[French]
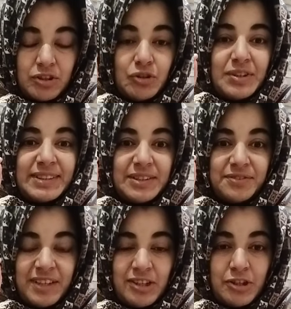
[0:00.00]
dans ses
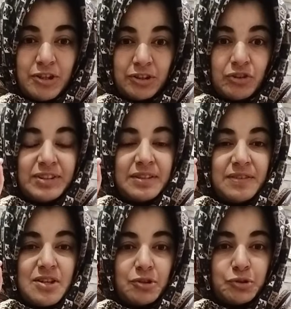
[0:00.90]
valeurs, dans ses
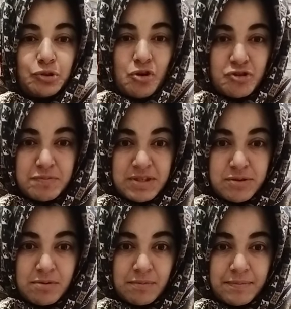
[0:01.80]
valeurs de
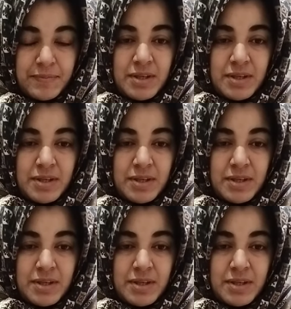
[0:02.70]
transmission,